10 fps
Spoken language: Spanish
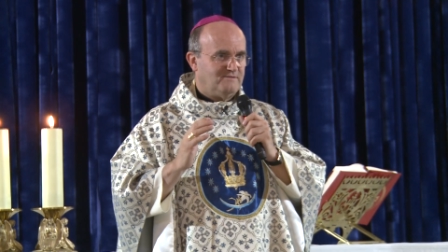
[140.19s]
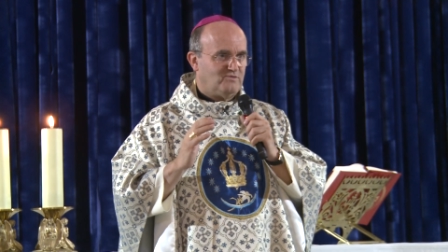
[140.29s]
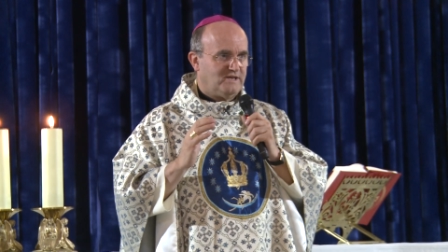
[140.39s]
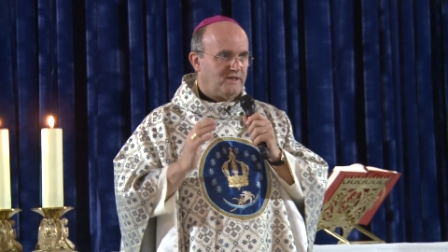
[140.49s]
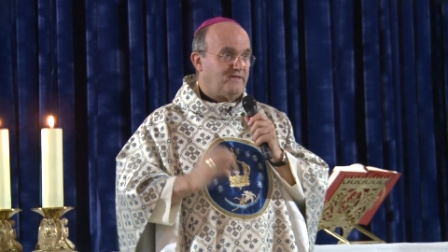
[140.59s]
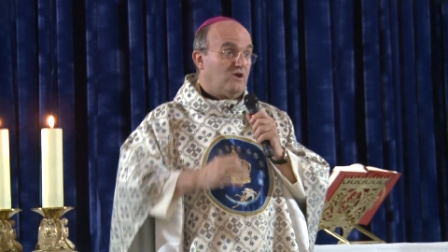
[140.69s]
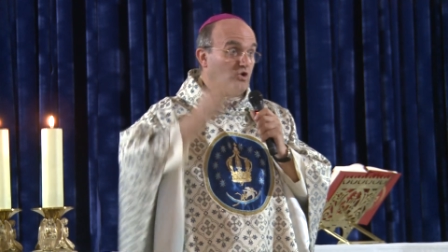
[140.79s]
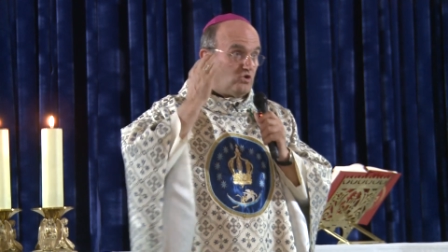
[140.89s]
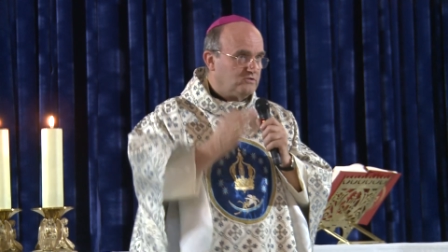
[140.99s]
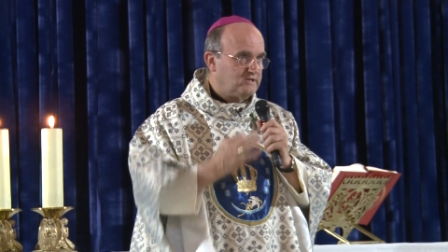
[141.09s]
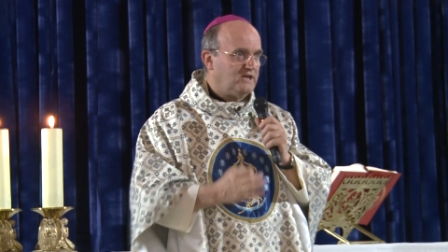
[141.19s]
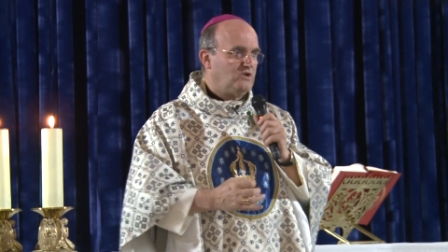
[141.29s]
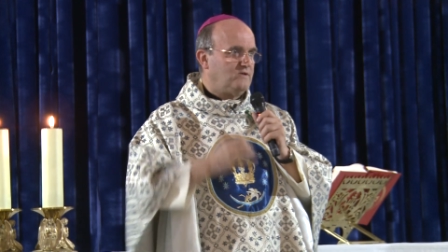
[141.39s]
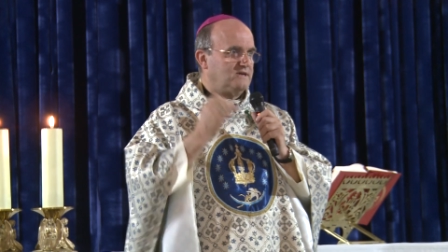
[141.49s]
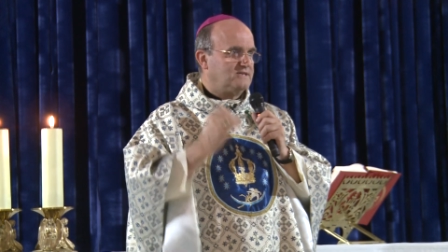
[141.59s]
Porque dice,
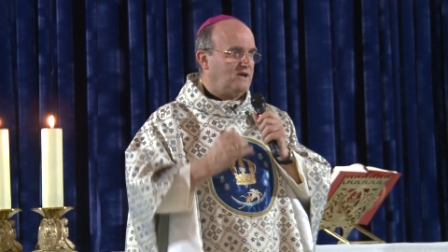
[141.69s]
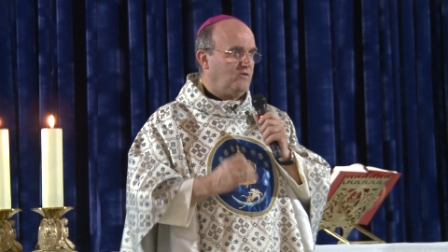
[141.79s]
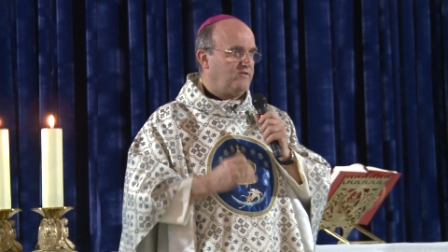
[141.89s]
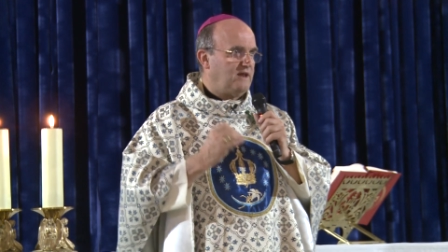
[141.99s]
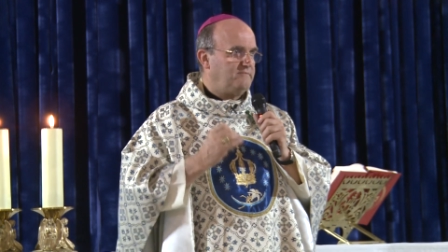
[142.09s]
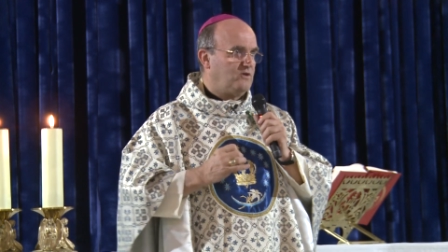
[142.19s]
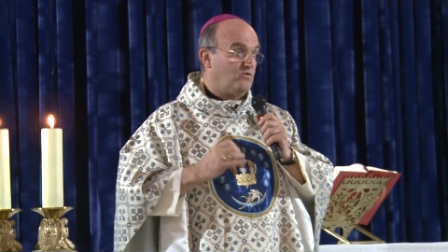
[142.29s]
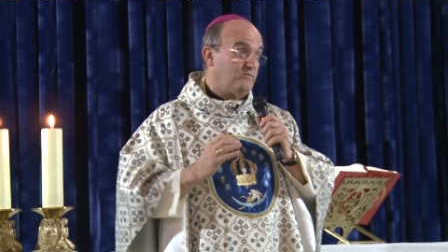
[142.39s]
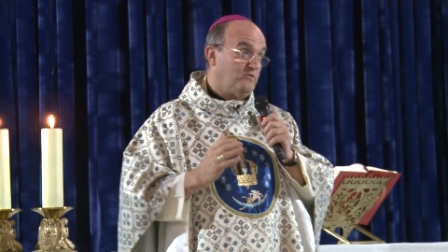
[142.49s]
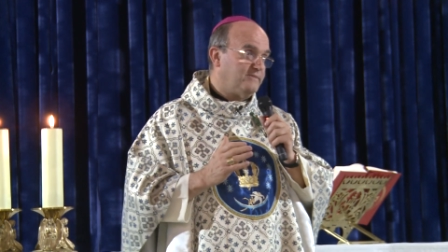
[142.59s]
continua salud de alma y cuerpo.